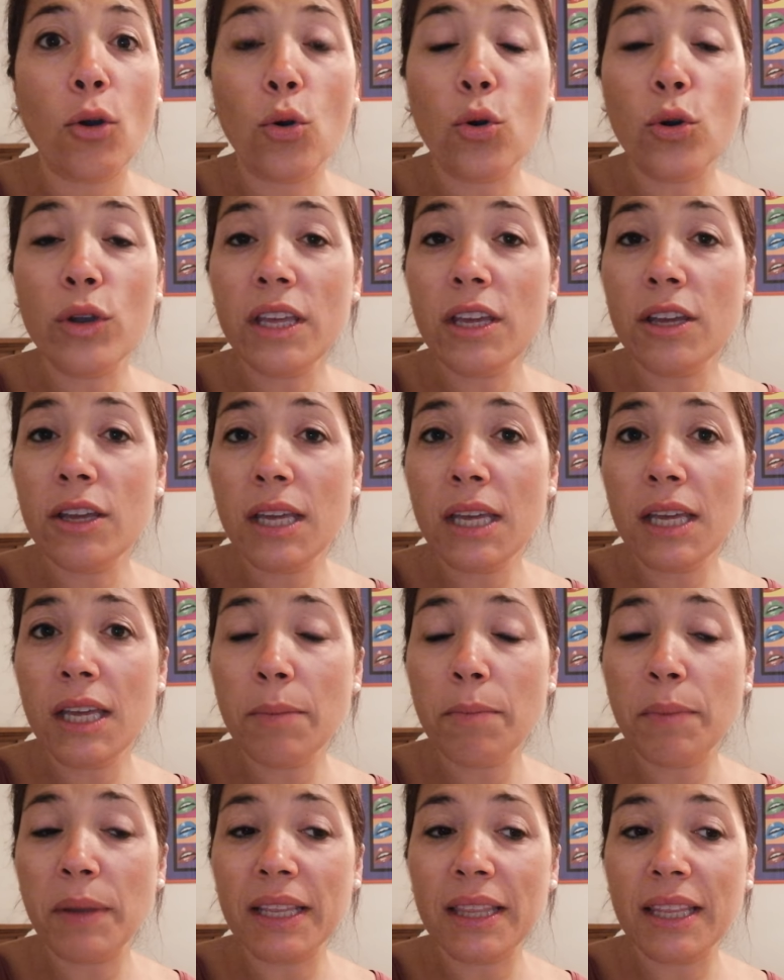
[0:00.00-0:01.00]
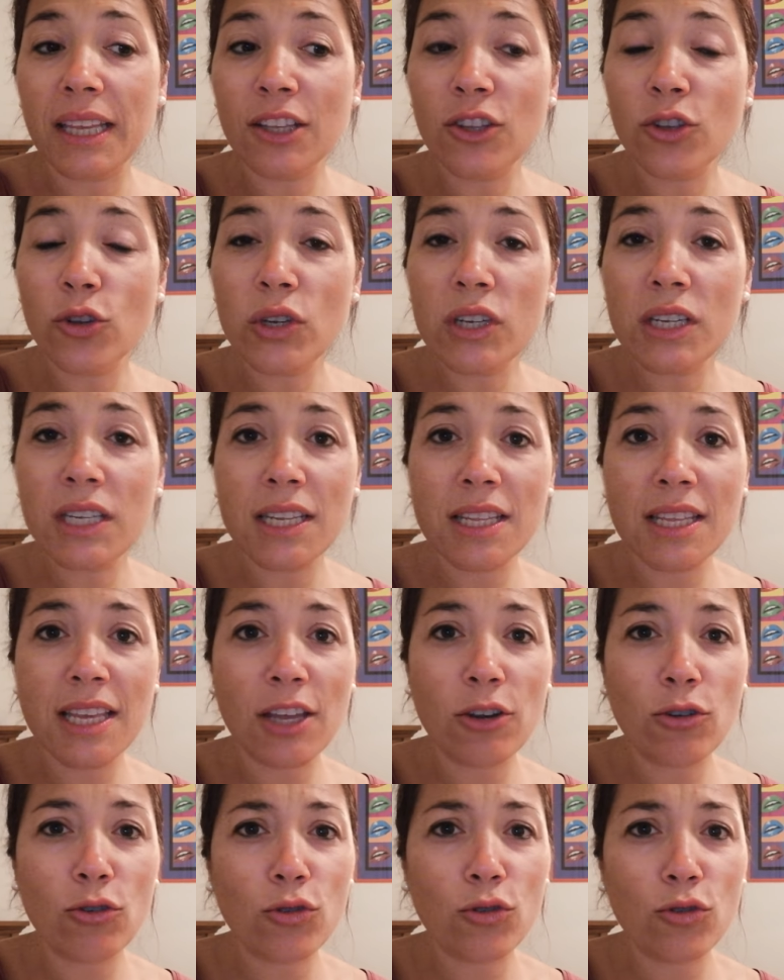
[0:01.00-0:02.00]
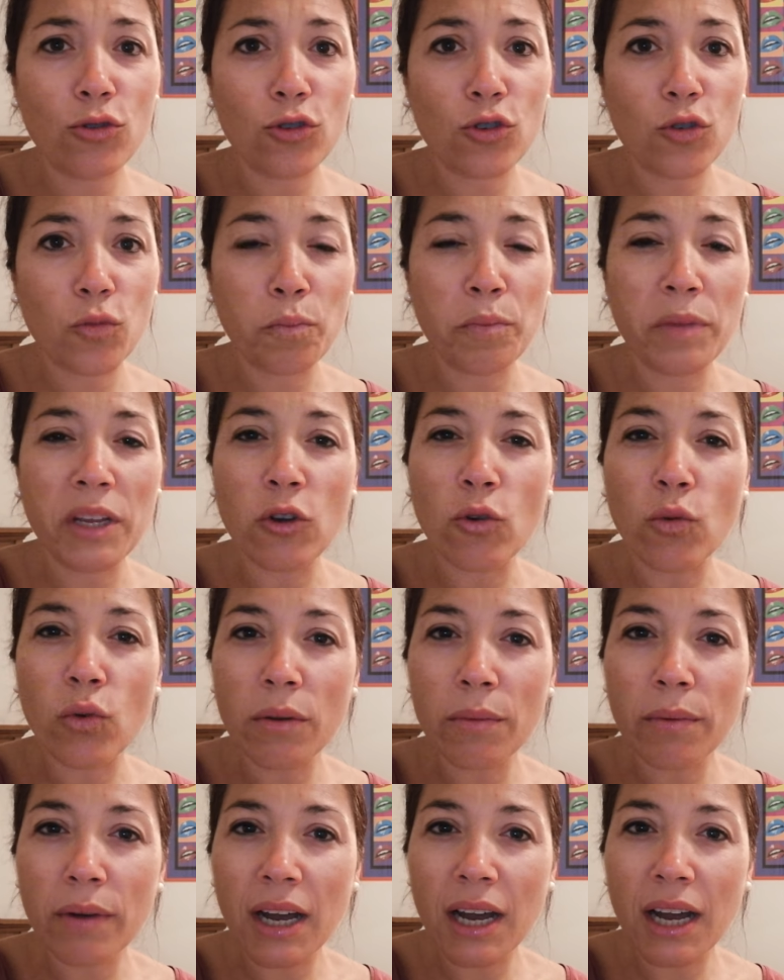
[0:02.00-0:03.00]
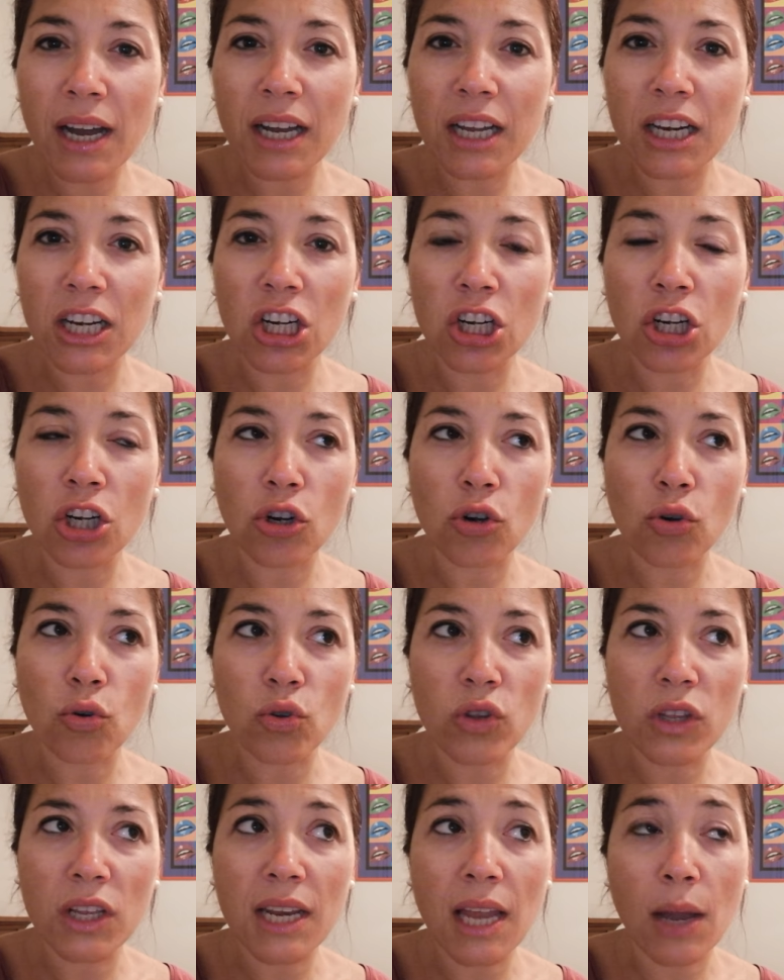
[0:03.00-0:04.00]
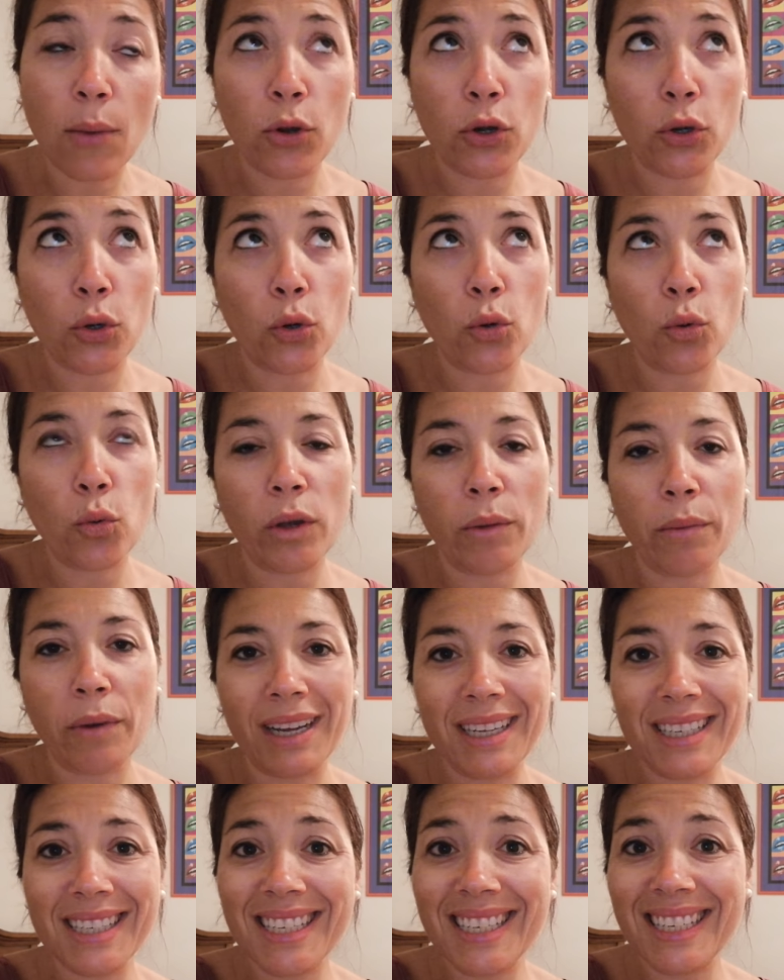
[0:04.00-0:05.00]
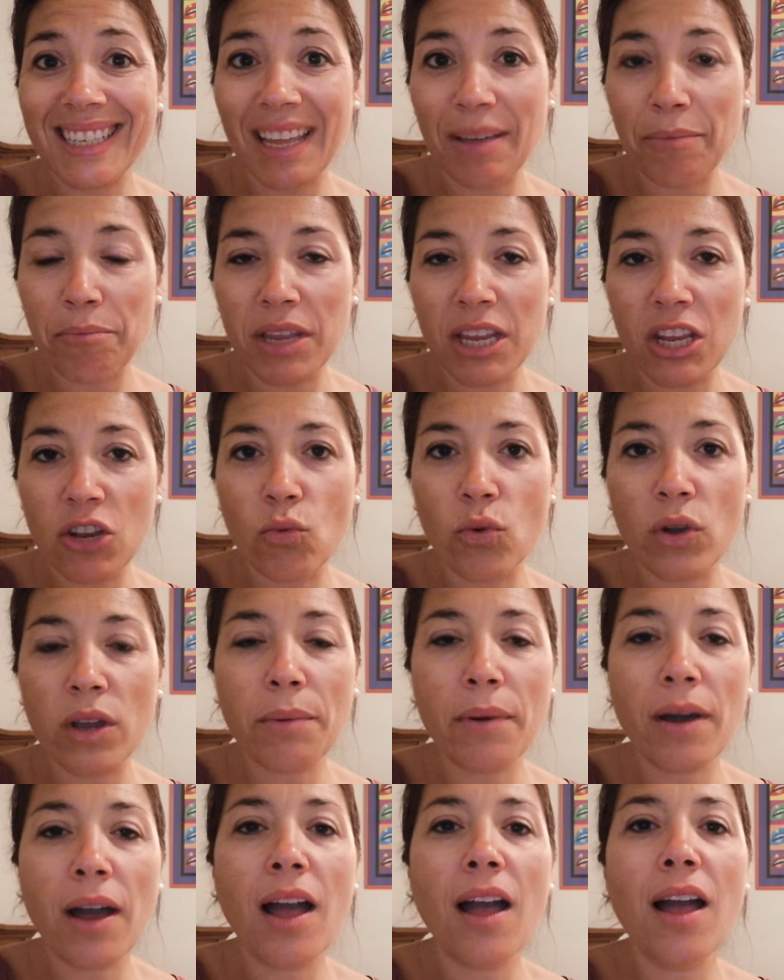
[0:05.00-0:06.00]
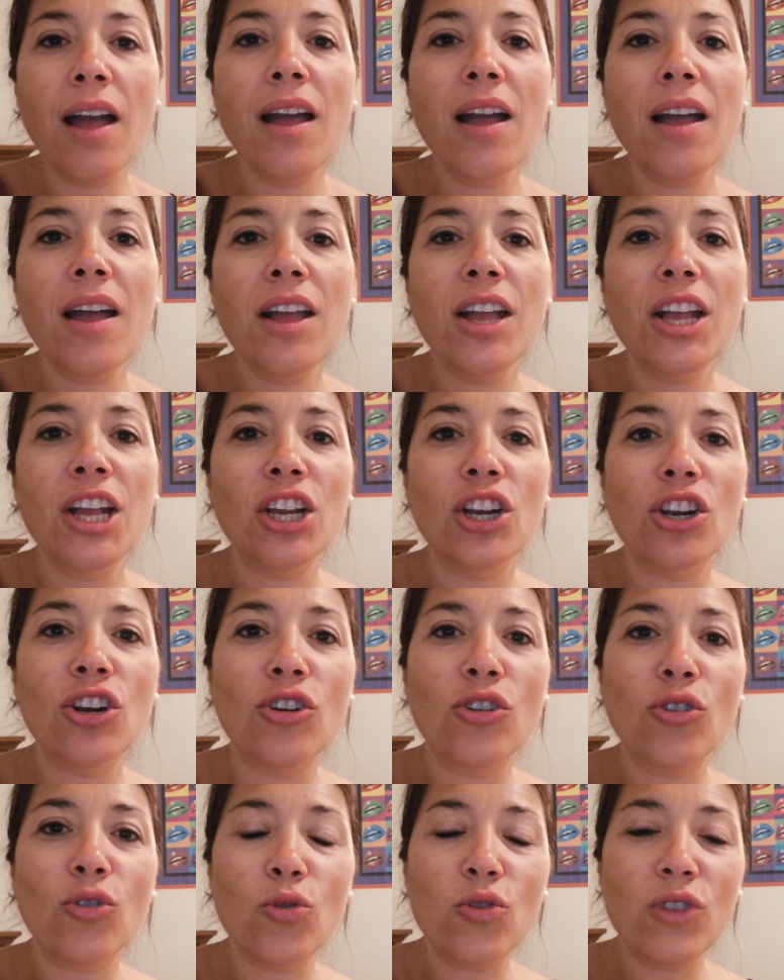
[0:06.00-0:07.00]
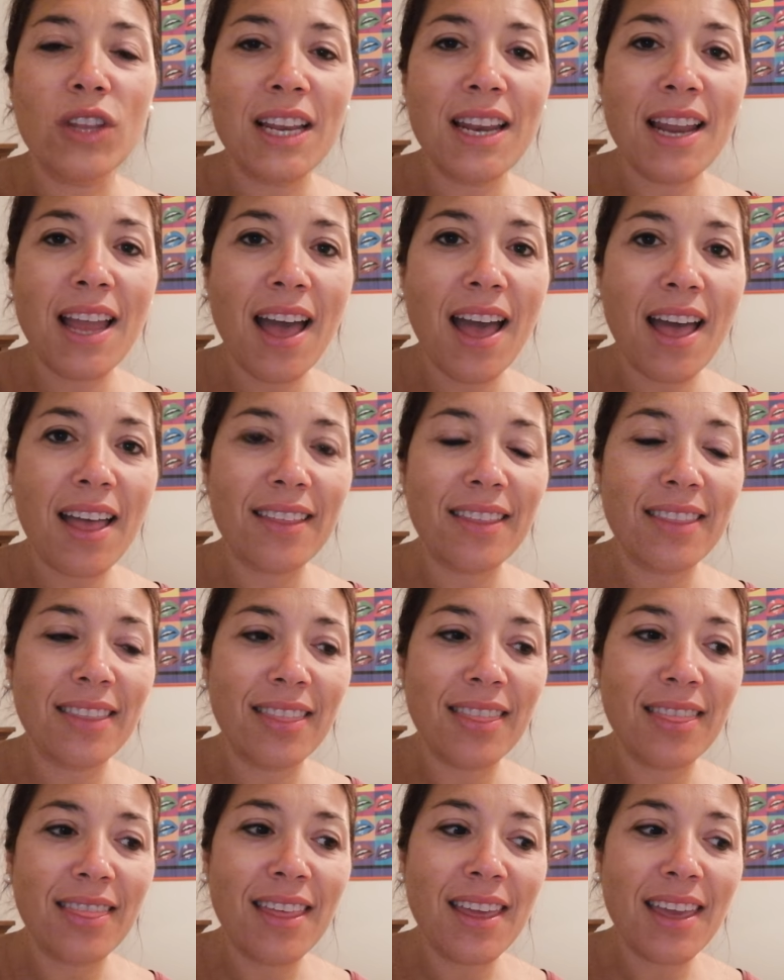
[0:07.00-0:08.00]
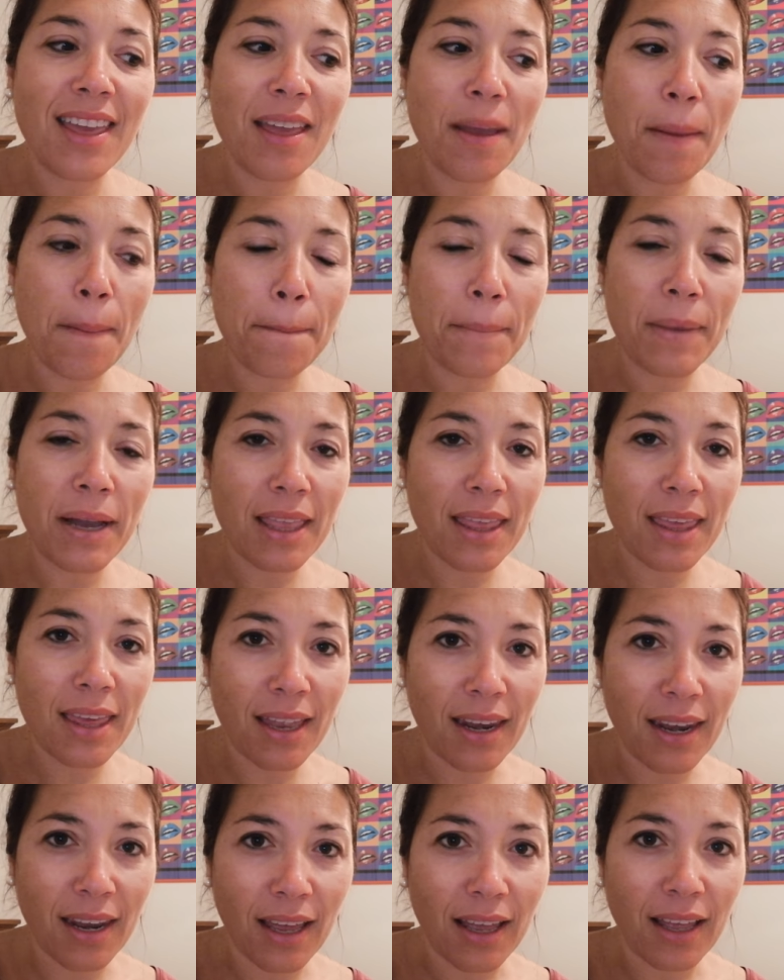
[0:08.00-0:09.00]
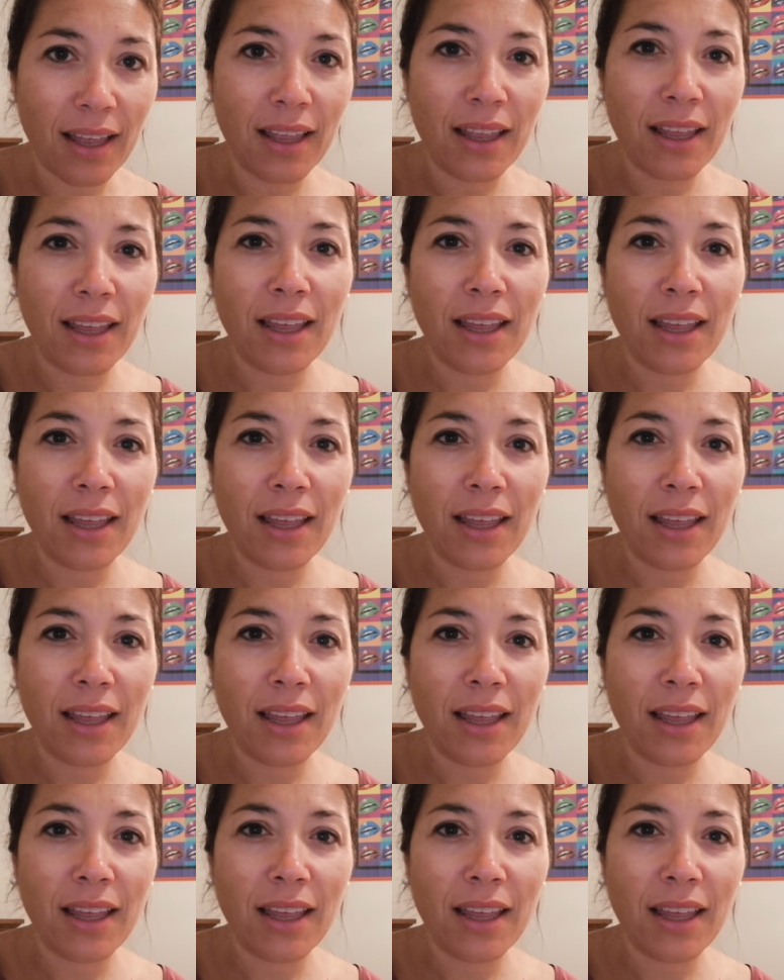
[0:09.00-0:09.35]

Hoy pretendo enseñaros mi nueva rutina, bueno, nueva, seminueva rutina de mañana,